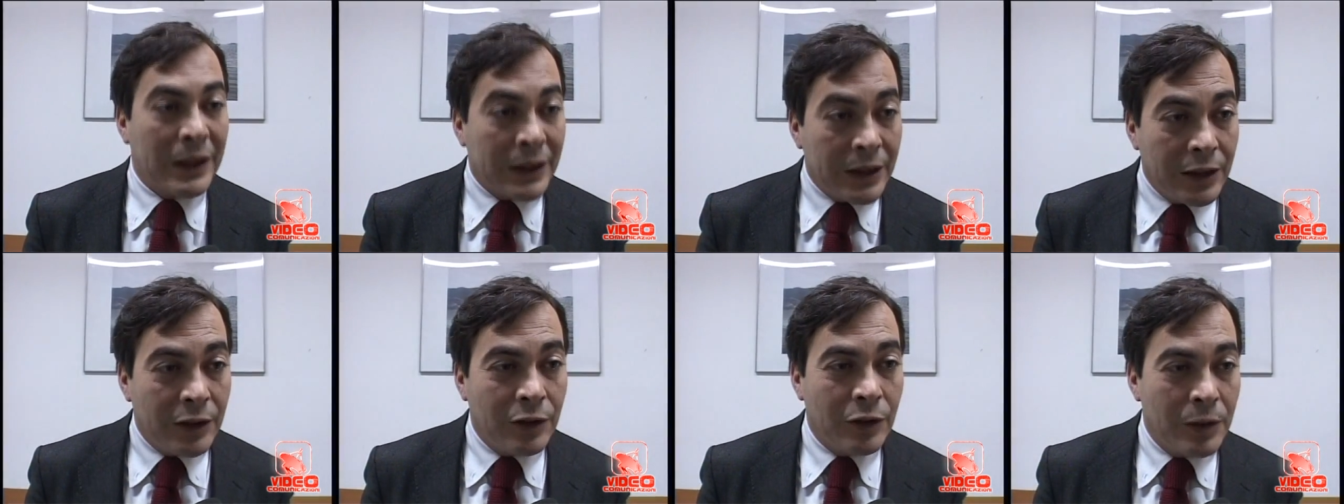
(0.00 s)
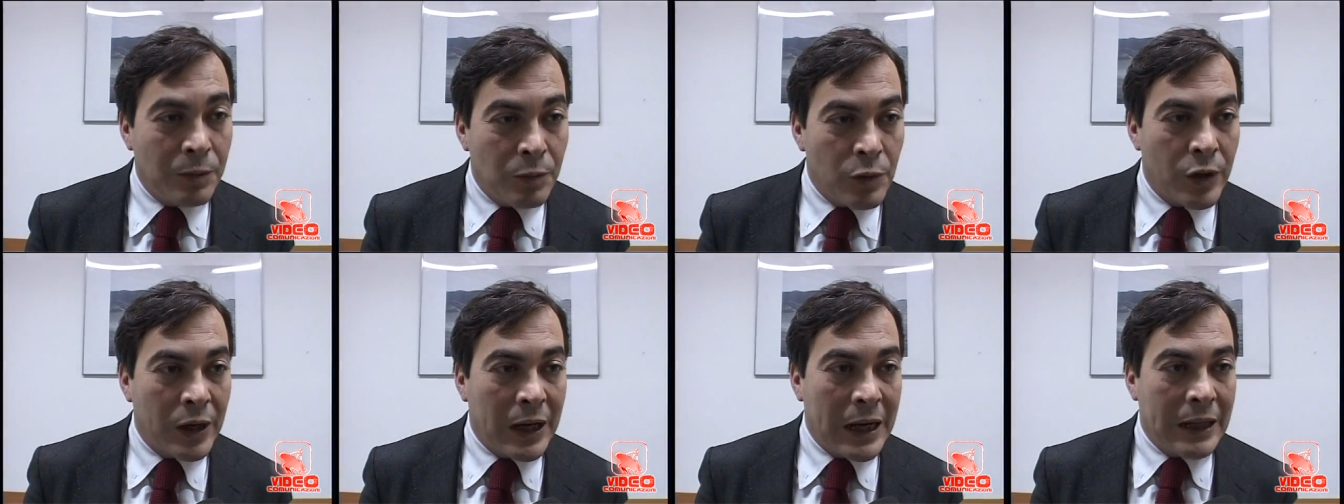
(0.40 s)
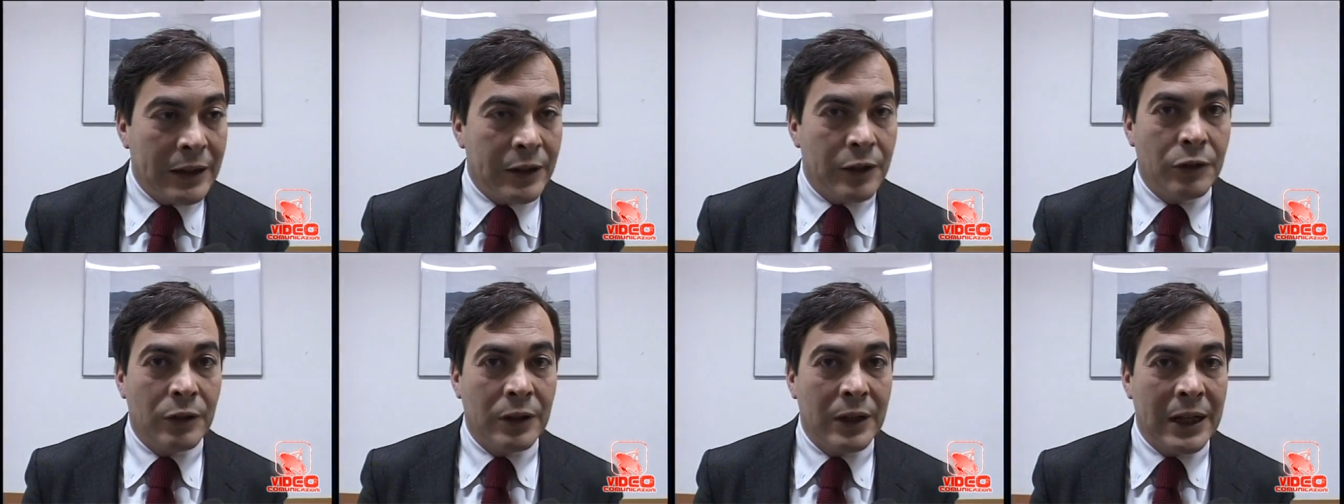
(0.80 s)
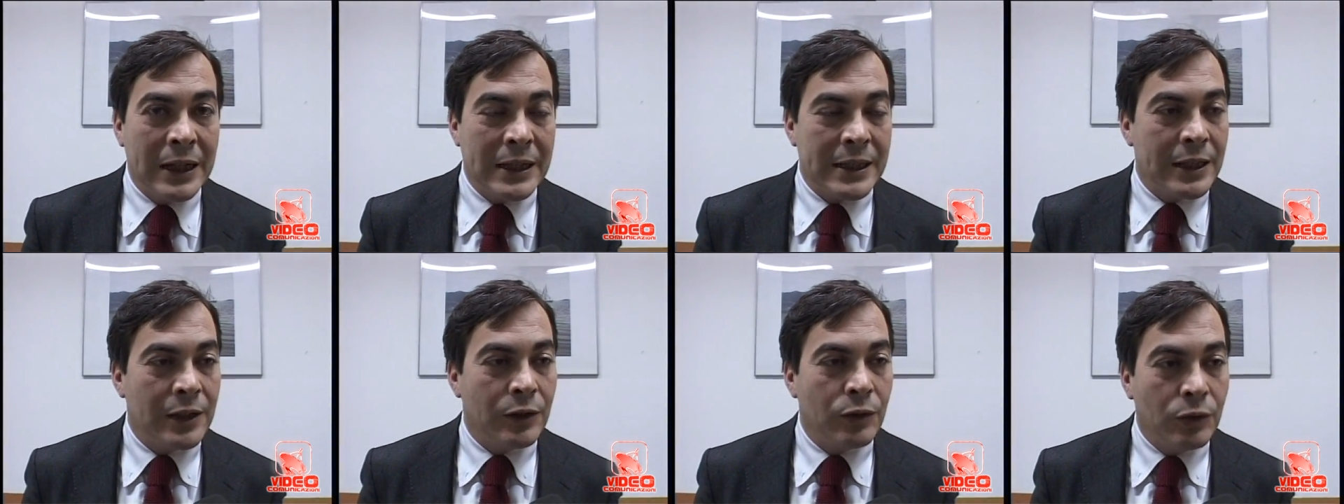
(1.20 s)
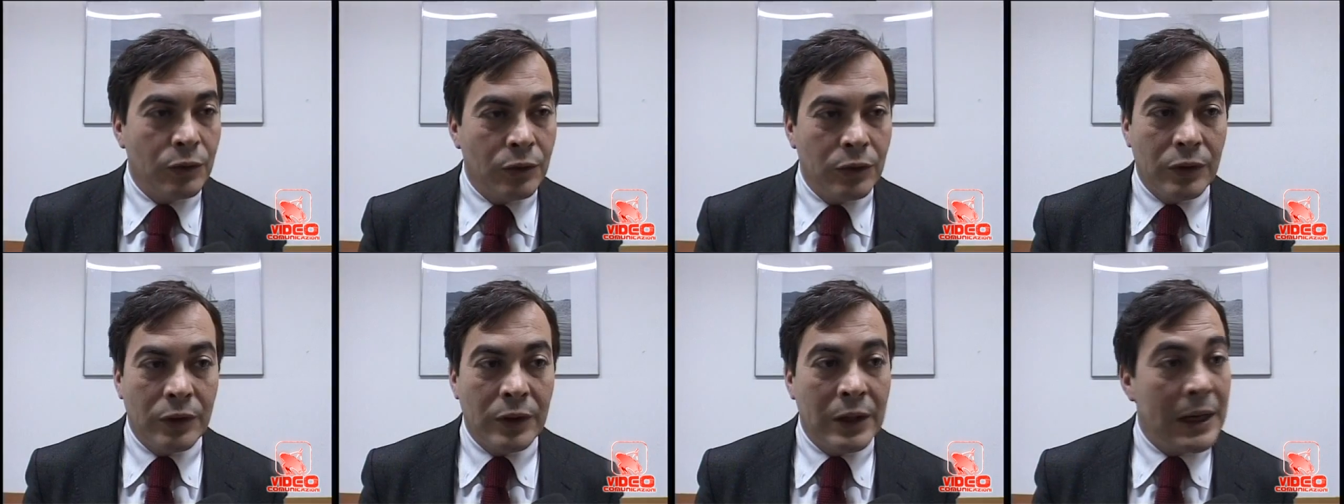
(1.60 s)
Partito Democratico
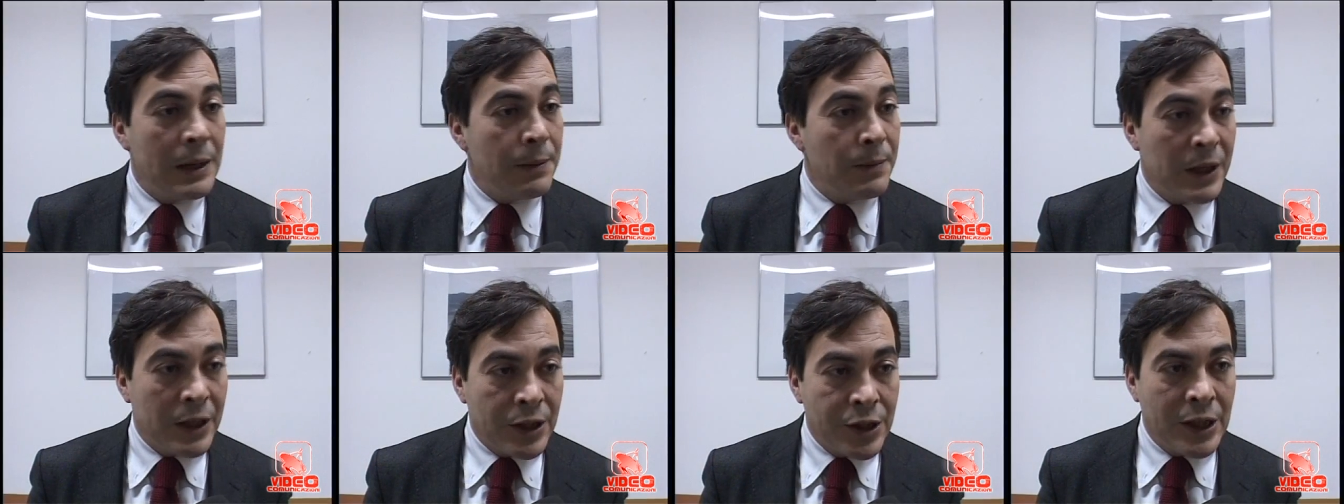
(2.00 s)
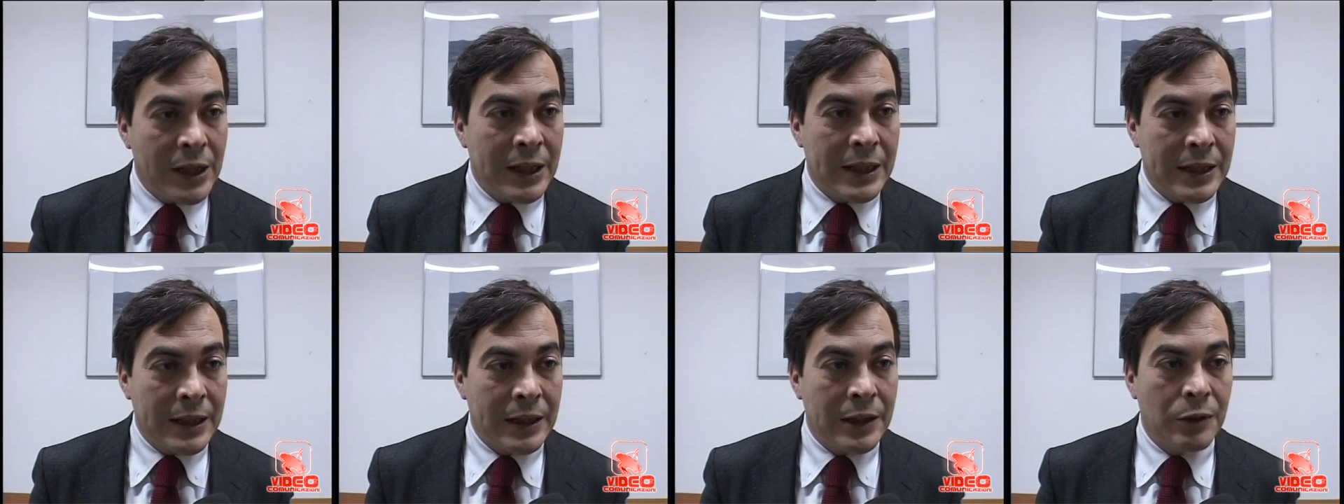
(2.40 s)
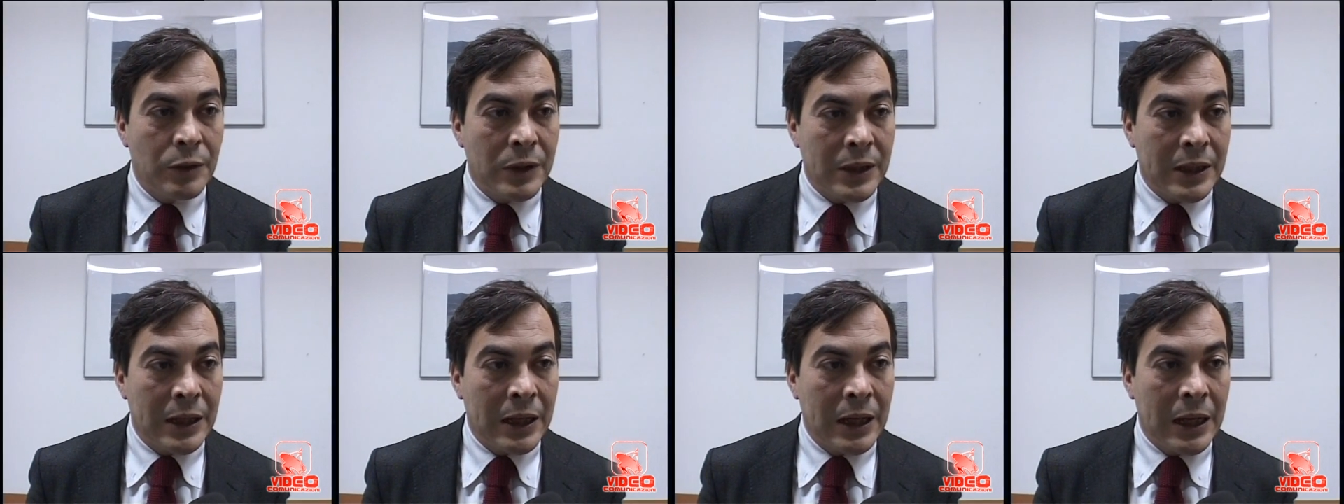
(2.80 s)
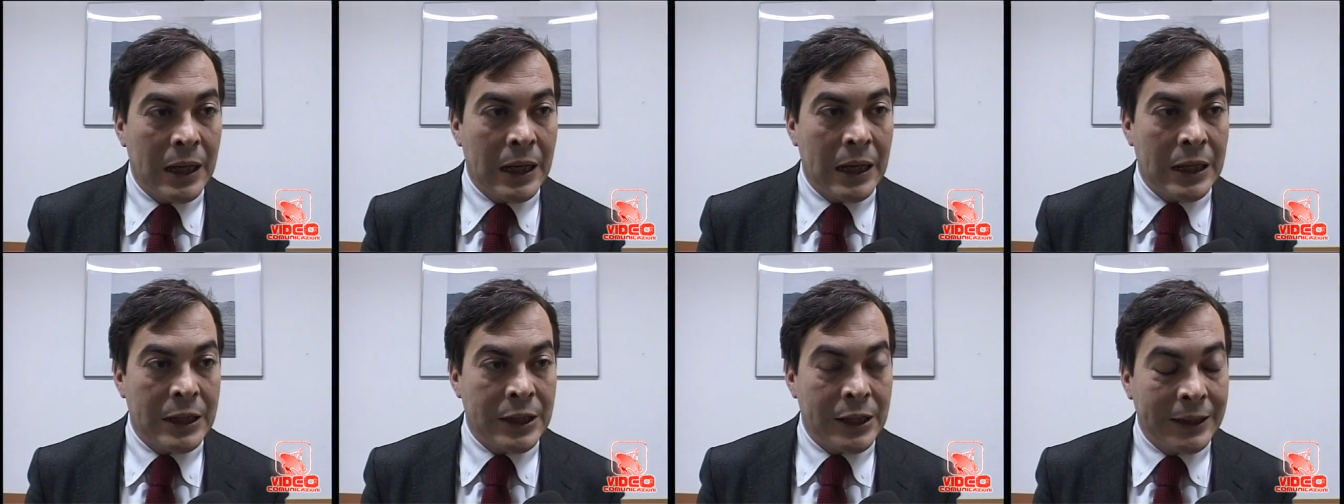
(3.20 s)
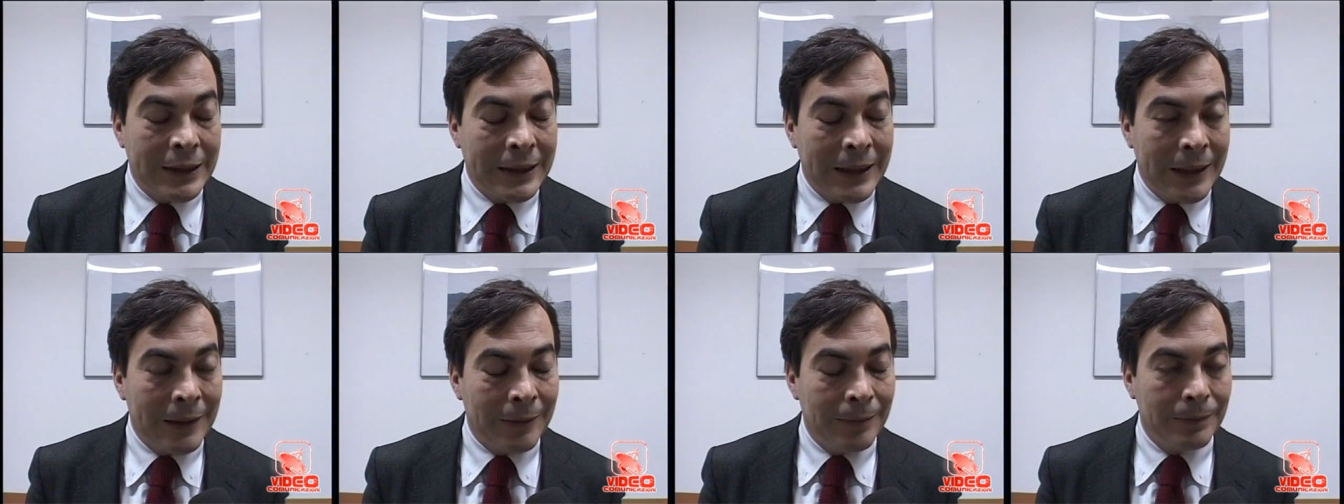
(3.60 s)
innanzitutto dell'emergenza di questa
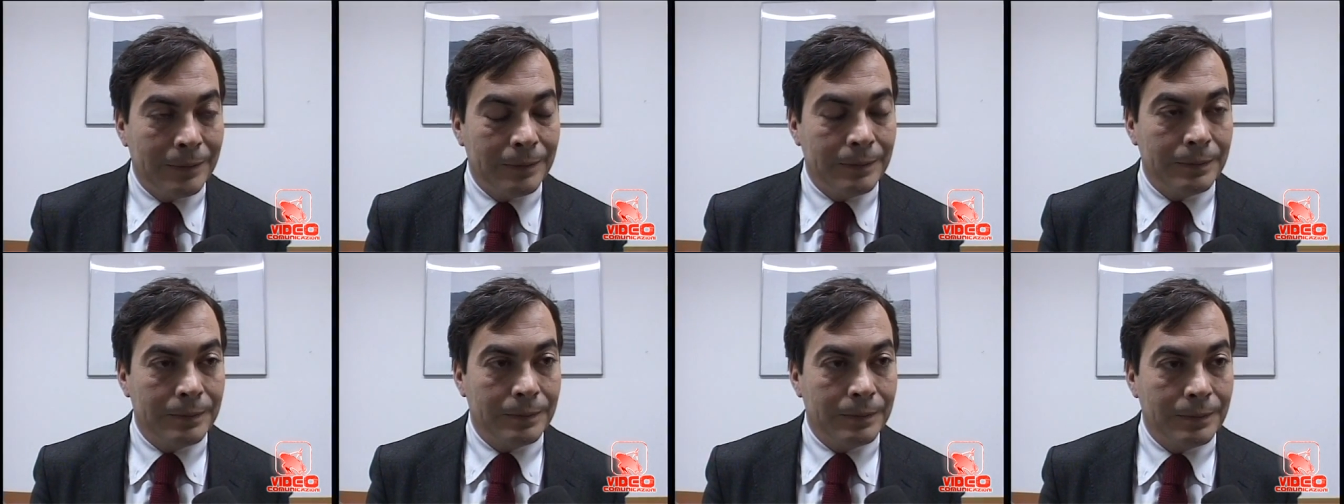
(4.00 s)
città.